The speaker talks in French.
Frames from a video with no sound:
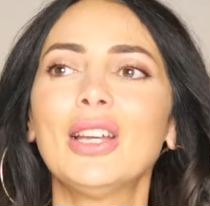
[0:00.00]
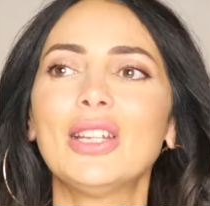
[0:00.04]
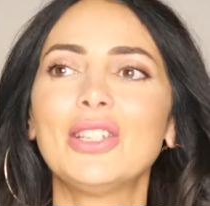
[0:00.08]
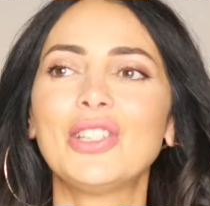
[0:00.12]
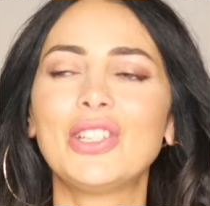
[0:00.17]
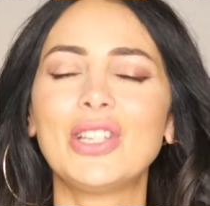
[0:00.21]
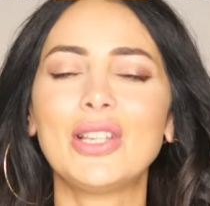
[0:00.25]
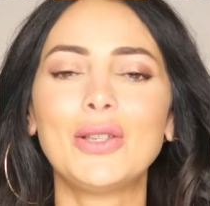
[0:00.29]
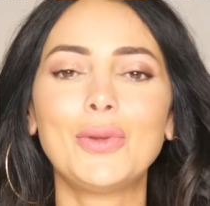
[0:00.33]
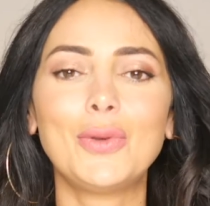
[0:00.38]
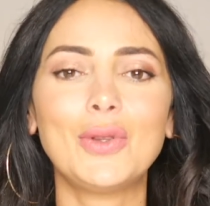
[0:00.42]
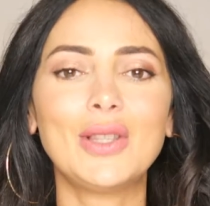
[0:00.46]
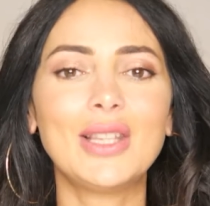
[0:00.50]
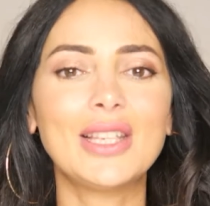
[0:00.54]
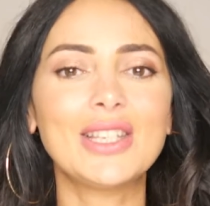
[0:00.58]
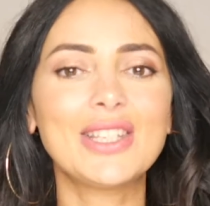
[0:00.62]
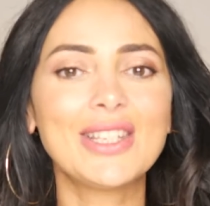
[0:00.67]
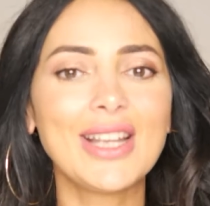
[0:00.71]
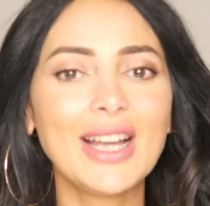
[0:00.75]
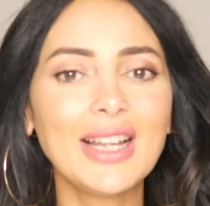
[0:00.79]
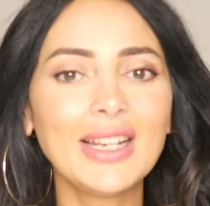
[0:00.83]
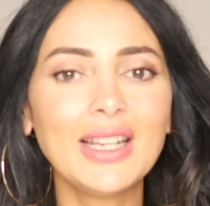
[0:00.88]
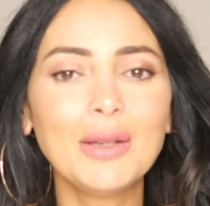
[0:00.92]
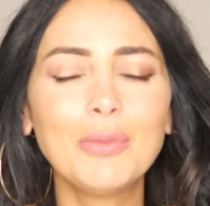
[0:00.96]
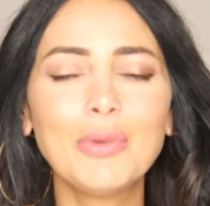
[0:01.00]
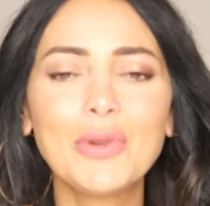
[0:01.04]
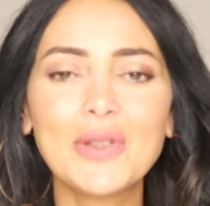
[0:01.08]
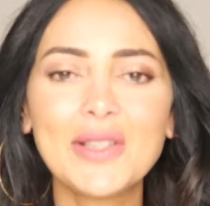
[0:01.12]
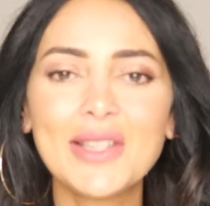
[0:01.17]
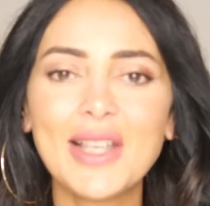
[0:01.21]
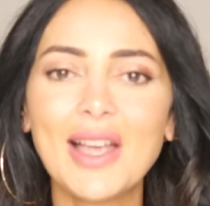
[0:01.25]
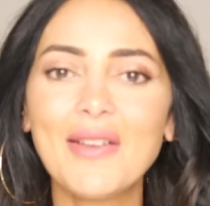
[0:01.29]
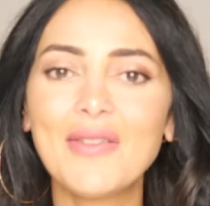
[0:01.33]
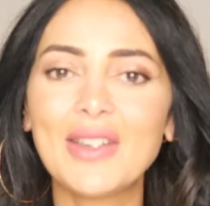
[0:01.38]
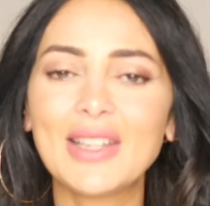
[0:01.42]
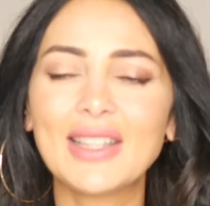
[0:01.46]
je suis déjà allée
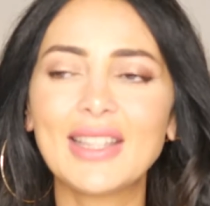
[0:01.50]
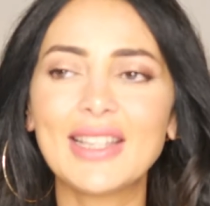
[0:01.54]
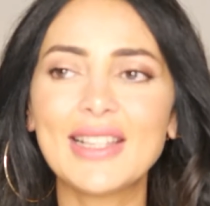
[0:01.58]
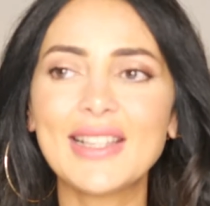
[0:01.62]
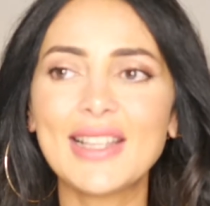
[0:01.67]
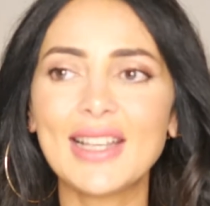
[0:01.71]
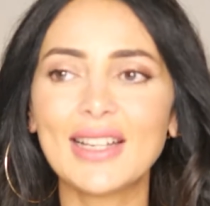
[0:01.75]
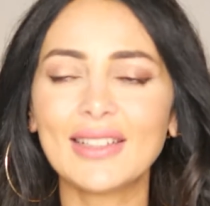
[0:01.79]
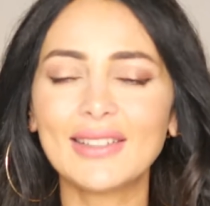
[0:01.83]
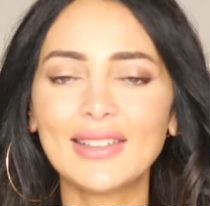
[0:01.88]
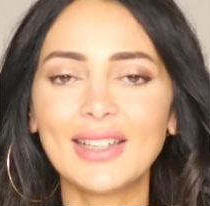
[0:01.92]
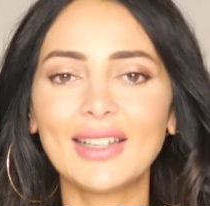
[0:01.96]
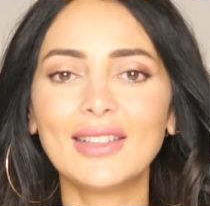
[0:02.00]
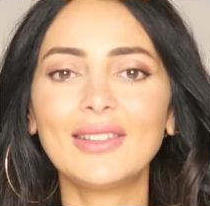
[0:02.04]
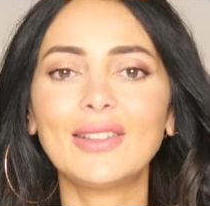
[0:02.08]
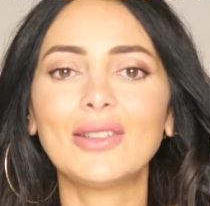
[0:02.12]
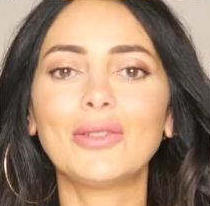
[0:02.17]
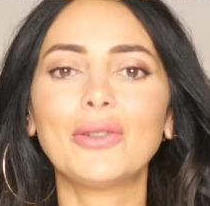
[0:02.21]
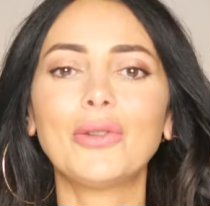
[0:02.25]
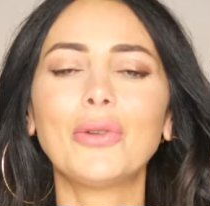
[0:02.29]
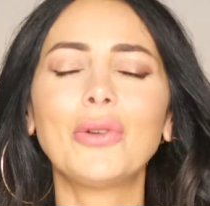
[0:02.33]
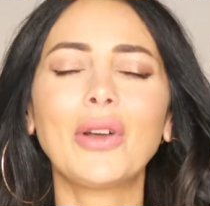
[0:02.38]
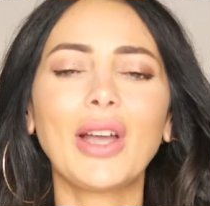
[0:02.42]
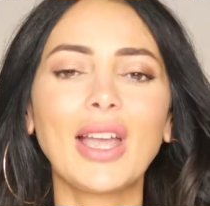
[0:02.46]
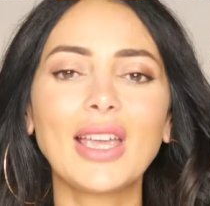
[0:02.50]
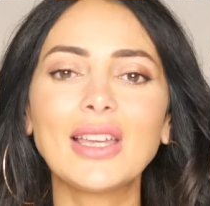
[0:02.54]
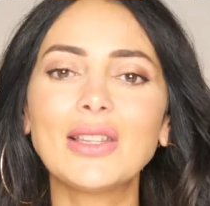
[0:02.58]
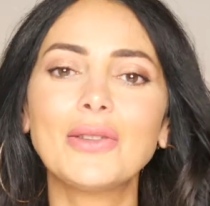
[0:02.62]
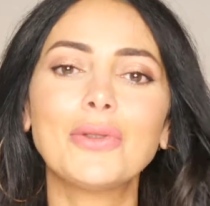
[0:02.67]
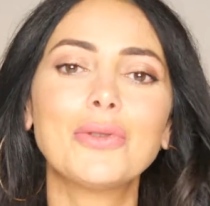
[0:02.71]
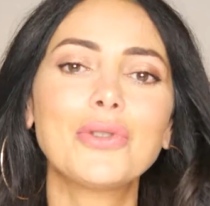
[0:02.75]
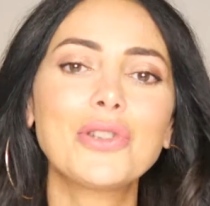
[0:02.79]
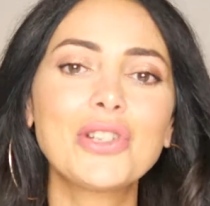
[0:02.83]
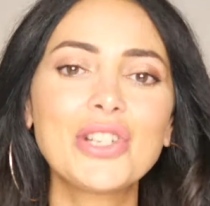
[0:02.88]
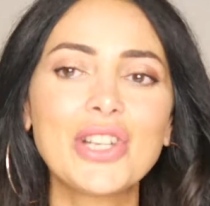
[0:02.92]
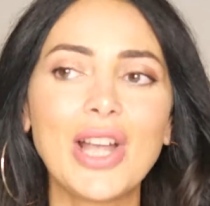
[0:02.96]
bosser avec des serre-têtes oreilles
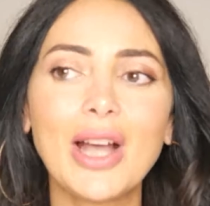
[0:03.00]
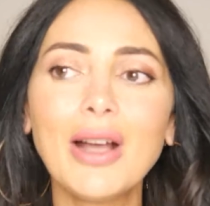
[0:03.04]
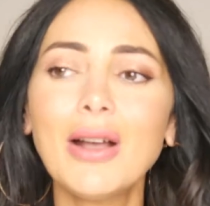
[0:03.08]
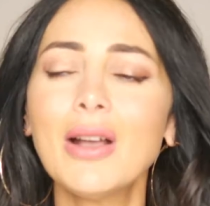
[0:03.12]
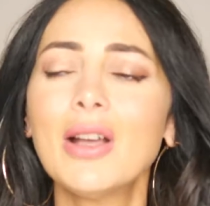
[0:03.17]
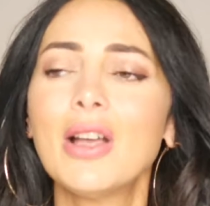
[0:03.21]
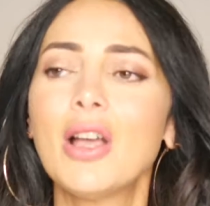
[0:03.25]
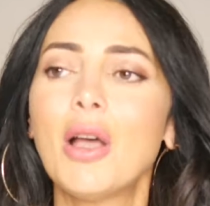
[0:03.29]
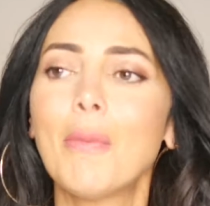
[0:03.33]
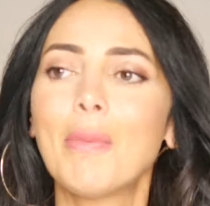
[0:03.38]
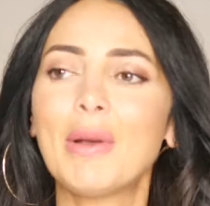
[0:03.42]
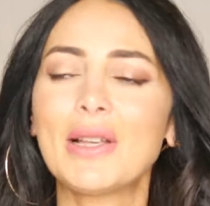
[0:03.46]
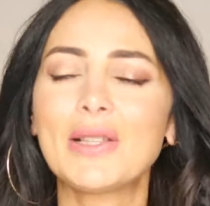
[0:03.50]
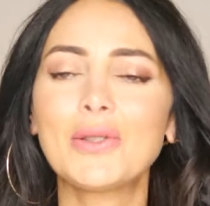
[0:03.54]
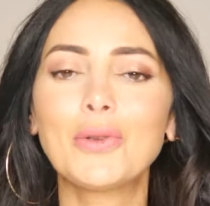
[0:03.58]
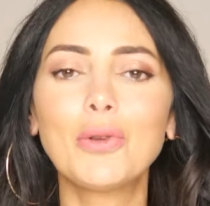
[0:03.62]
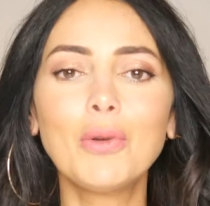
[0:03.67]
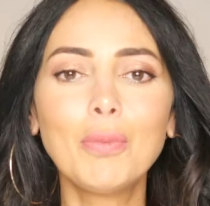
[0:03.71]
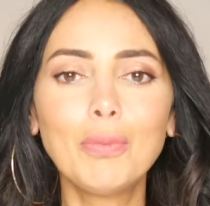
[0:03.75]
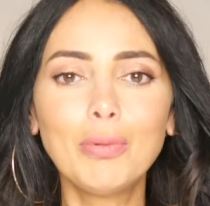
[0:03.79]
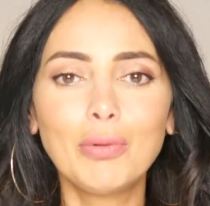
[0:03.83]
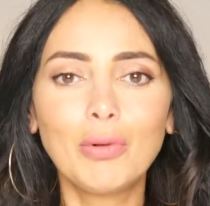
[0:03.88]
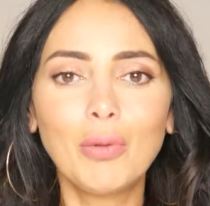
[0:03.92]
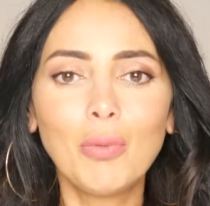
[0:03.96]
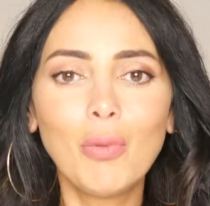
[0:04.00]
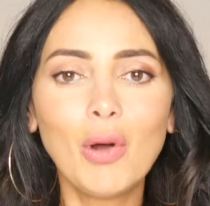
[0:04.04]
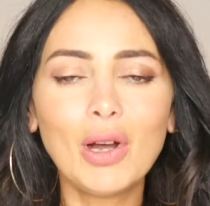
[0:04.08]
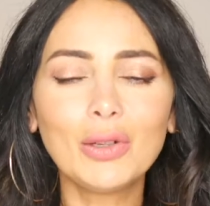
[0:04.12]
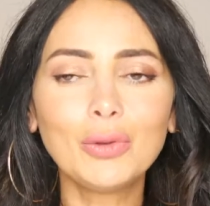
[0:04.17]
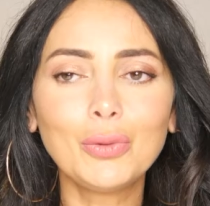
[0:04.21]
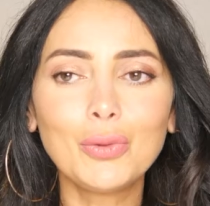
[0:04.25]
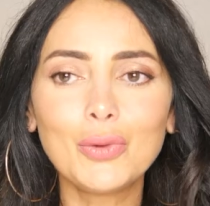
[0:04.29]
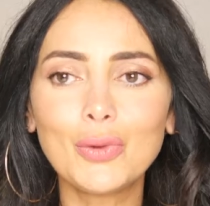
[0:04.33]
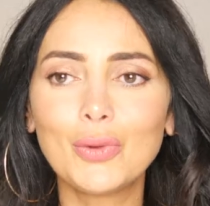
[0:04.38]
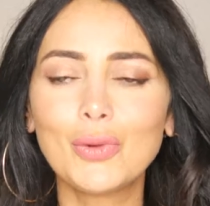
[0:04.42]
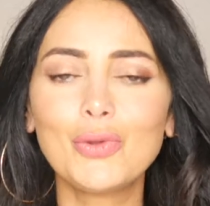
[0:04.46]
de chat parce que pour
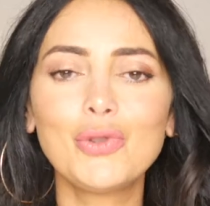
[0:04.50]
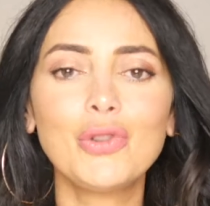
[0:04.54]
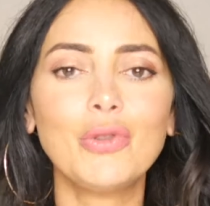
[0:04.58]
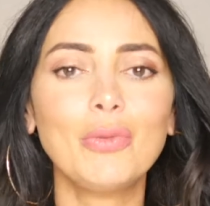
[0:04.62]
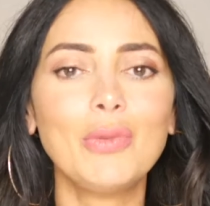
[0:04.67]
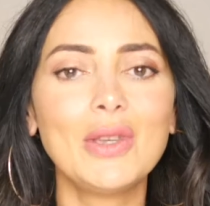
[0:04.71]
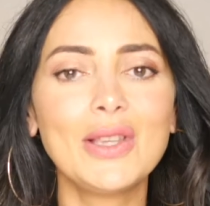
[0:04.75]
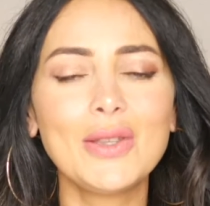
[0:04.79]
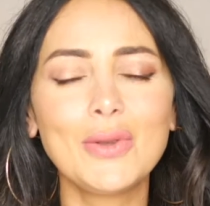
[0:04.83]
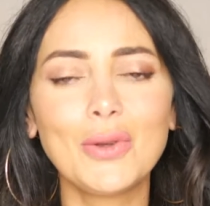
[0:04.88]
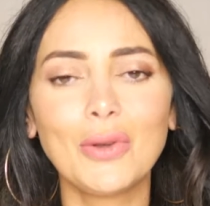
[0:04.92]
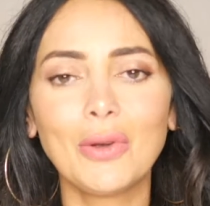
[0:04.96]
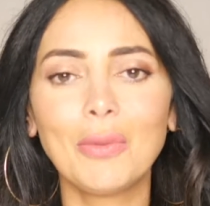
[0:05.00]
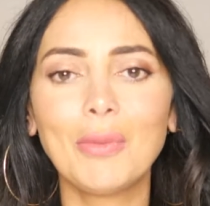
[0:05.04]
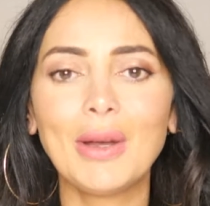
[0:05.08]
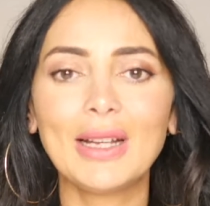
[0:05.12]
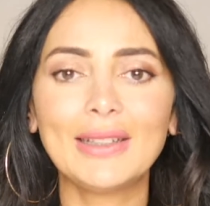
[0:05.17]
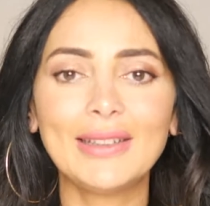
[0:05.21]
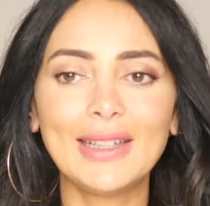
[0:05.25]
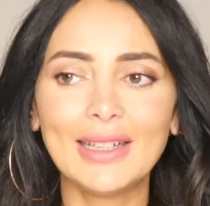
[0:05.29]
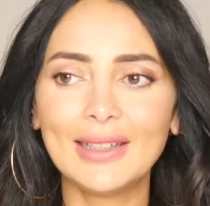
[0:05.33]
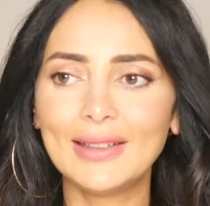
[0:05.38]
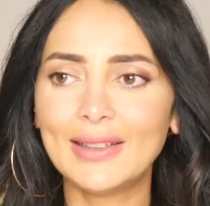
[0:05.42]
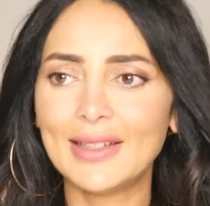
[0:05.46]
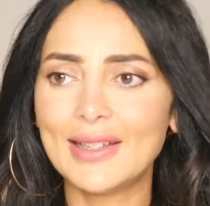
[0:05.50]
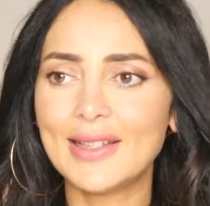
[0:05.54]
moi tout ce que je mets sur ma tête,